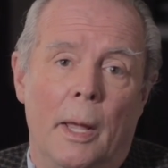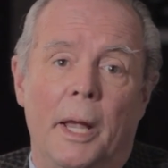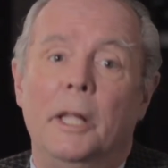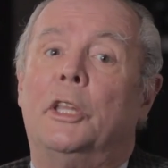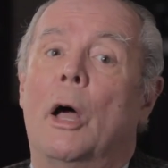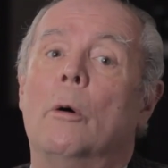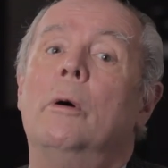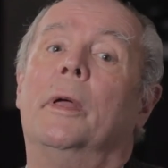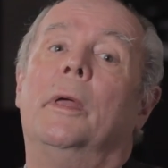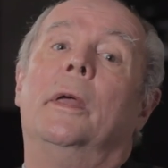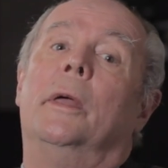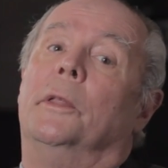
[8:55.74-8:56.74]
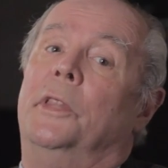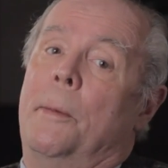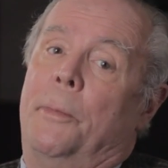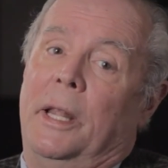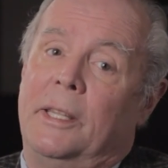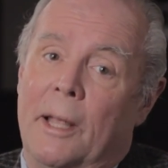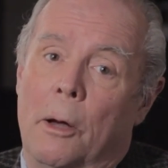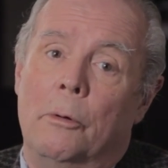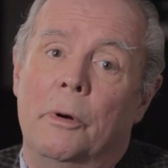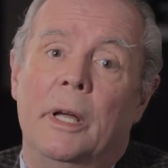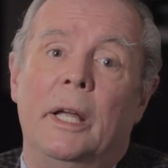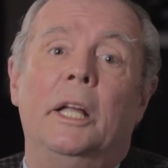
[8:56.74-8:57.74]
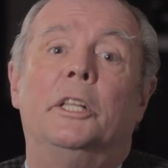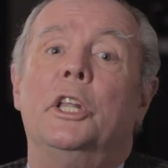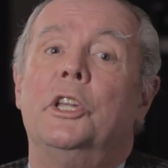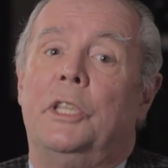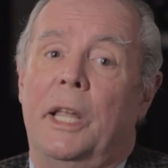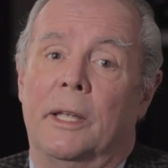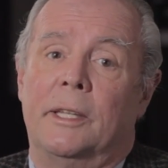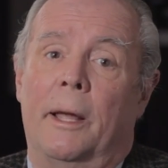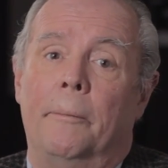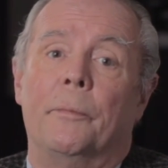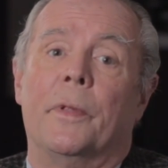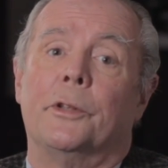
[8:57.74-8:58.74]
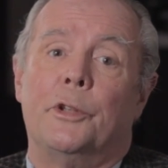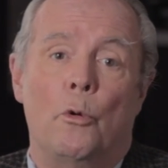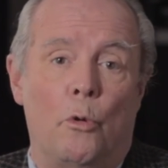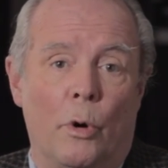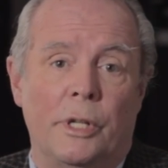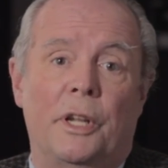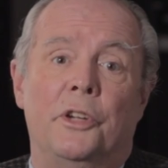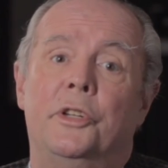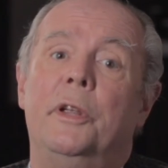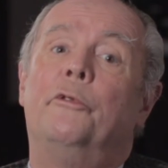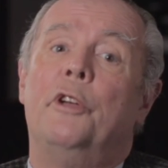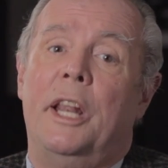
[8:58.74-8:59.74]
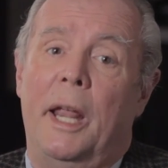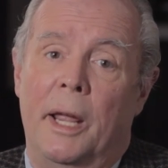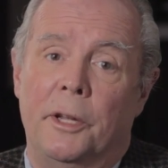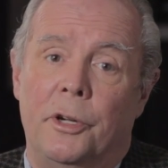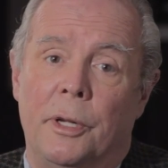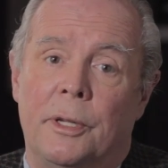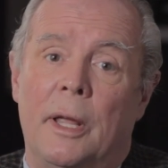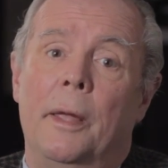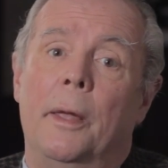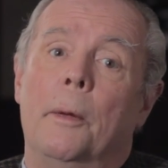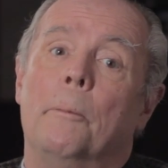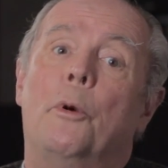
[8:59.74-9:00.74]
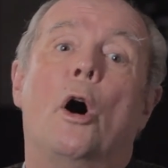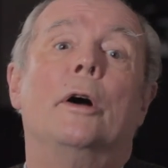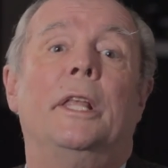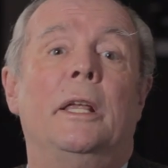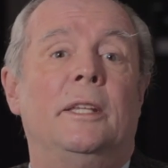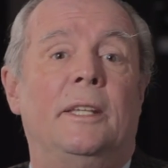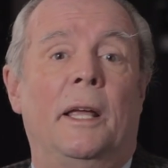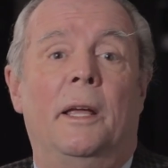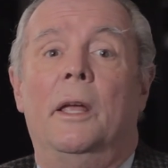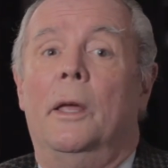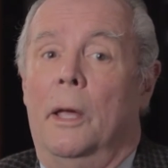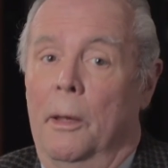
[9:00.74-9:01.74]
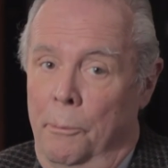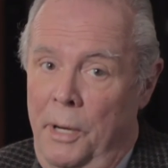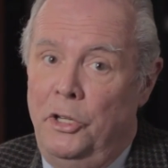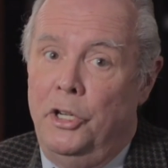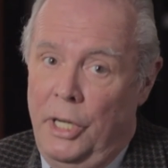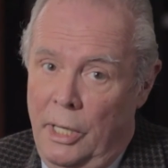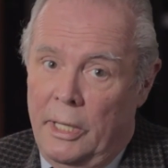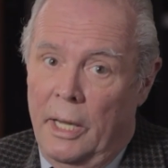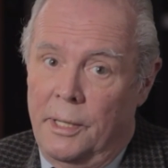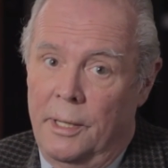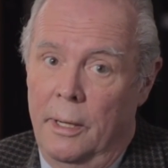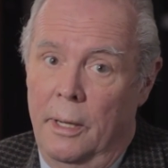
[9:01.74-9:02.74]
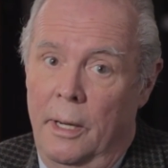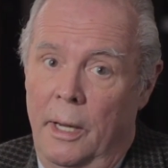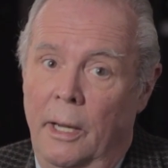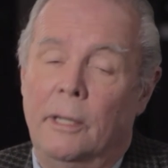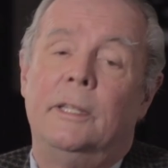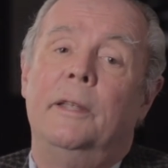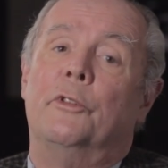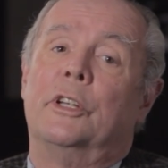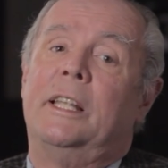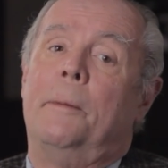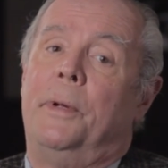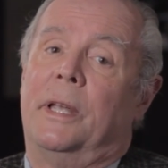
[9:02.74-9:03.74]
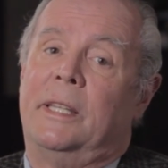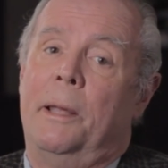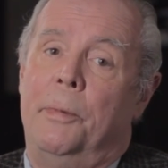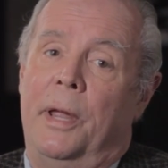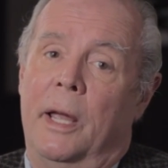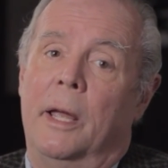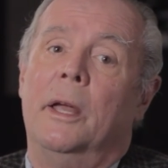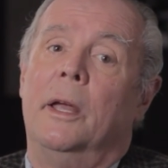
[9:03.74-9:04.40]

Então, depressão e tristeza são coisas diferentes, podem ser medidas, e se você perceber